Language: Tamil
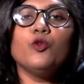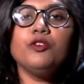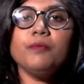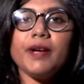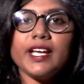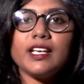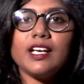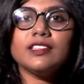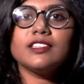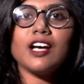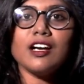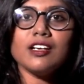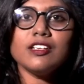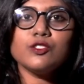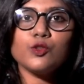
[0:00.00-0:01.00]
உண்மையில்
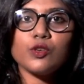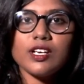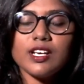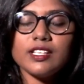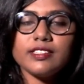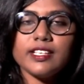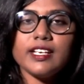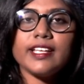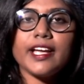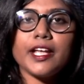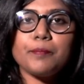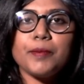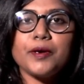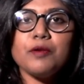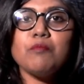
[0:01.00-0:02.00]
தங்க சுரங்கத்தில்
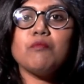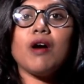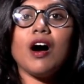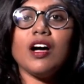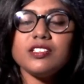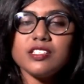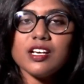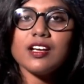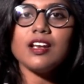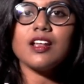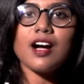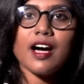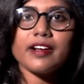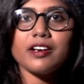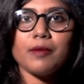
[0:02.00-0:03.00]
ஏற்படும்
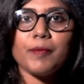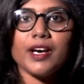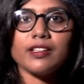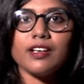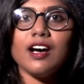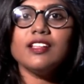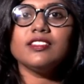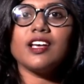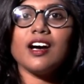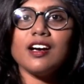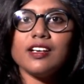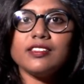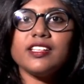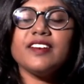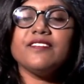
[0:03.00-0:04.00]
மாற்றங்கள் காரணமாக தான்
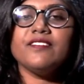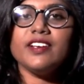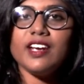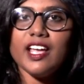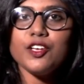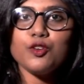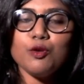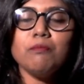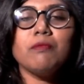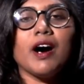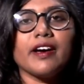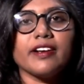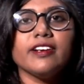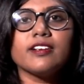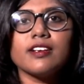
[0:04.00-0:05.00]
தங்கத்தின் விலையும்
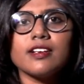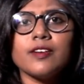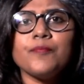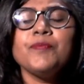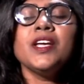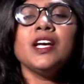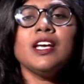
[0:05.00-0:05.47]
மாறிட்டு இருக்கு